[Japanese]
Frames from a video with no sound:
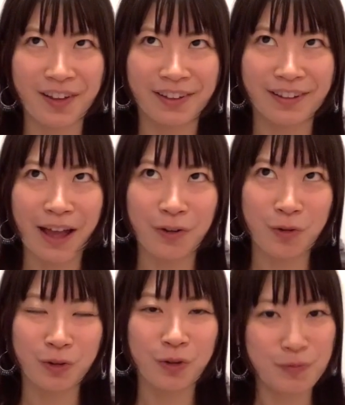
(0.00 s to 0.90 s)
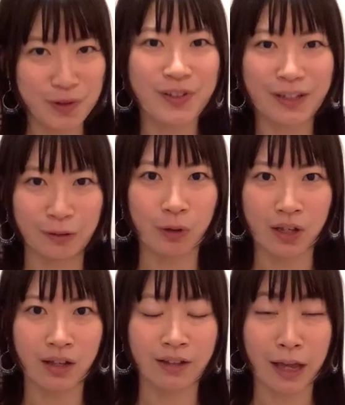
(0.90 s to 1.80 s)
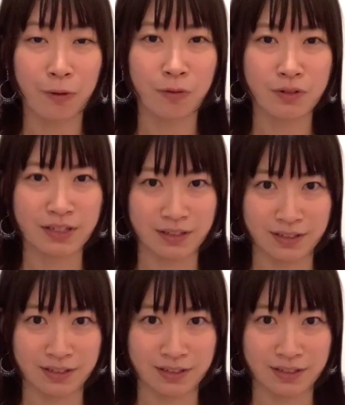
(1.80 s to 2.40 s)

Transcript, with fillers: 外国の文化とか外国人